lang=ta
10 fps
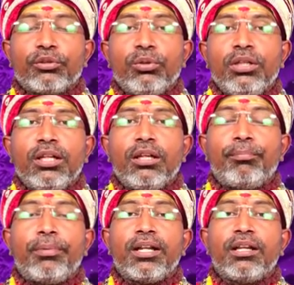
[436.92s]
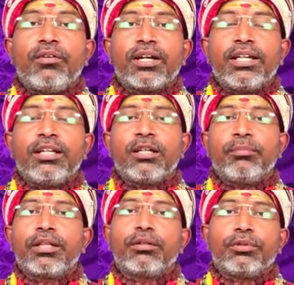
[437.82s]
தொழிலில் பல வகையில்
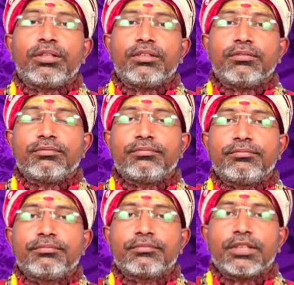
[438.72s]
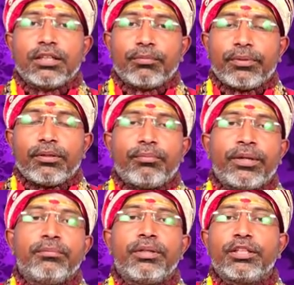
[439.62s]
நன்மைகளை கொடுக்குது அதை ப
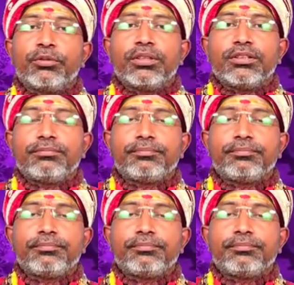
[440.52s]
பயன்படுத்திக்கோங்க